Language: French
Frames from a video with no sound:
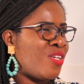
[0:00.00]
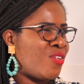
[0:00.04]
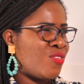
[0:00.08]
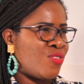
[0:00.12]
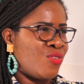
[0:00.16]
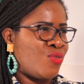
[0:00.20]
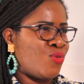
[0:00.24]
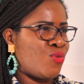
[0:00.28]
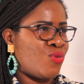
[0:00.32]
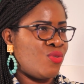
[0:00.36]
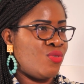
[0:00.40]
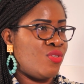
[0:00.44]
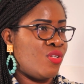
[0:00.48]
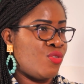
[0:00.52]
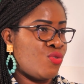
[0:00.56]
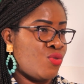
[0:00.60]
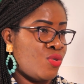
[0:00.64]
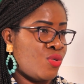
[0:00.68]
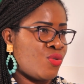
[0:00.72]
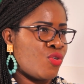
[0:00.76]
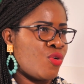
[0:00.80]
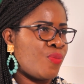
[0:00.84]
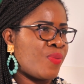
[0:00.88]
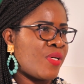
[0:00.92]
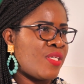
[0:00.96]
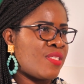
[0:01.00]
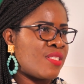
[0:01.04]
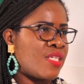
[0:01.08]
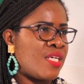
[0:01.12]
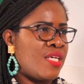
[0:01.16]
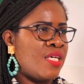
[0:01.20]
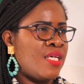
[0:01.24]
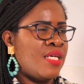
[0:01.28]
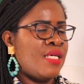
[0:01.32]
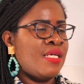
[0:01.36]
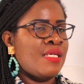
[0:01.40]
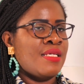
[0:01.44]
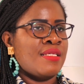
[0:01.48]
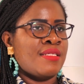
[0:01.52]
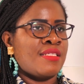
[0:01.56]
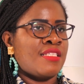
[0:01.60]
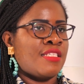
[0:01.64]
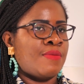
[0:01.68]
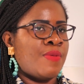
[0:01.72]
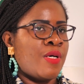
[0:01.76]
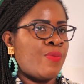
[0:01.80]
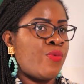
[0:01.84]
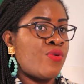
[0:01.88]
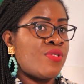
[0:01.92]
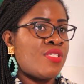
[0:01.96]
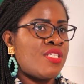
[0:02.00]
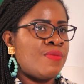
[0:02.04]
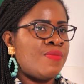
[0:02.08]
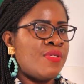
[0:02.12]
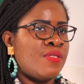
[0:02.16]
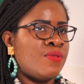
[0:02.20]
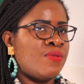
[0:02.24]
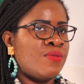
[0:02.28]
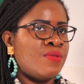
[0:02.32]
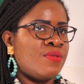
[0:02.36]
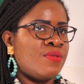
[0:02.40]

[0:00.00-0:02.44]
de faire dans, dans une entreprise. C'est pas possible